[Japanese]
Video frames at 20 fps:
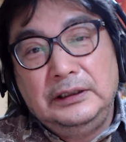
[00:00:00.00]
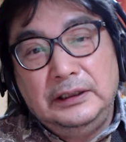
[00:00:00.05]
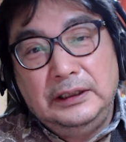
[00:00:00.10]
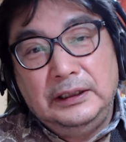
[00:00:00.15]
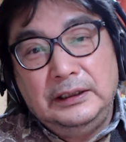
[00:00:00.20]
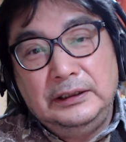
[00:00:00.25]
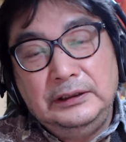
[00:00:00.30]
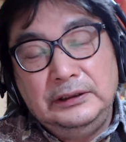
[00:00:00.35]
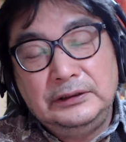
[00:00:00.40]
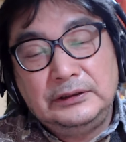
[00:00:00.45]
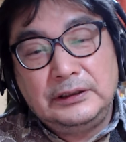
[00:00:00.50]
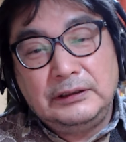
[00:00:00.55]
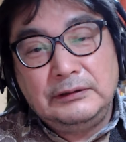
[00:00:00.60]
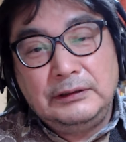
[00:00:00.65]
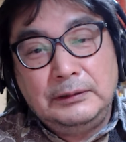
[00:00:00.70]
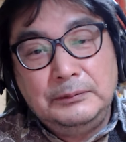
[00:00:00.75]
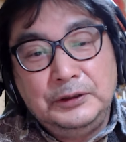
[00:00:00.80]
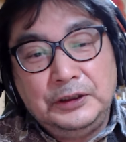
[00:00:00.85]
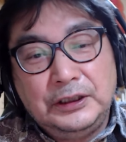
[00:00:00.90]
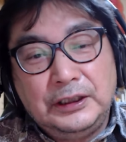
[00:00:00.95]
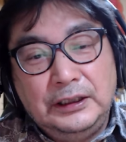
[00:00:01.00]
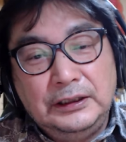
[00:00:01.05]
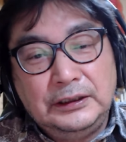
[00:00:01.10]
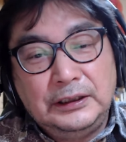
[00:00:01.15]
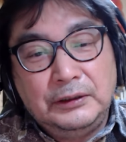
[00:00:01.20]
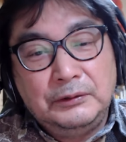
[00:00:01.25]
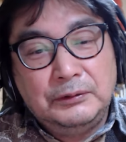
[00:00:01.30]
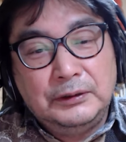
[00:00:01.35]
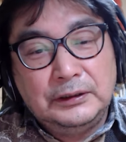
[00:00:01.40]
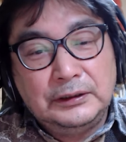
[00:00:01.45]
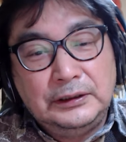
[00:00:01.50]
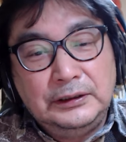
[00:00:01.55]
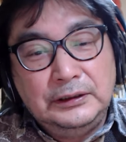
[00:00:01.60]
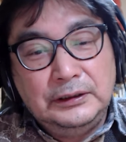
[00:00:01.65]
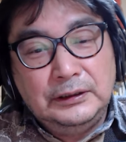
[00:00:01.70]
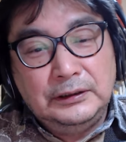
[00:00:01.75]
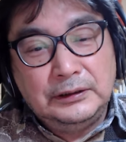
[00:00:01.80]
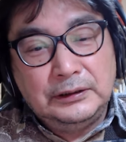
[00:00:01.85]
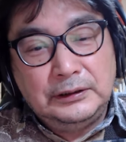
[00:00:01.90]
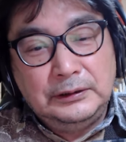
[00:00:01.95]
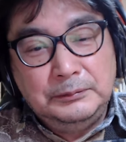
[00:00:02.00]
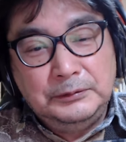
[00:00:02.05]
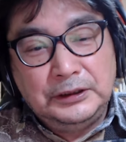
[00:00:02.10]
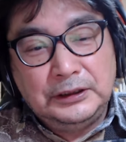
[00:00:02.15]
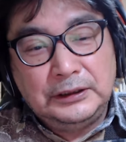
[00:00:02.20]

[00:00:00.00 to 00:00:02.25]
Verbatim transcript: ね、インスタグラムに書いたのが木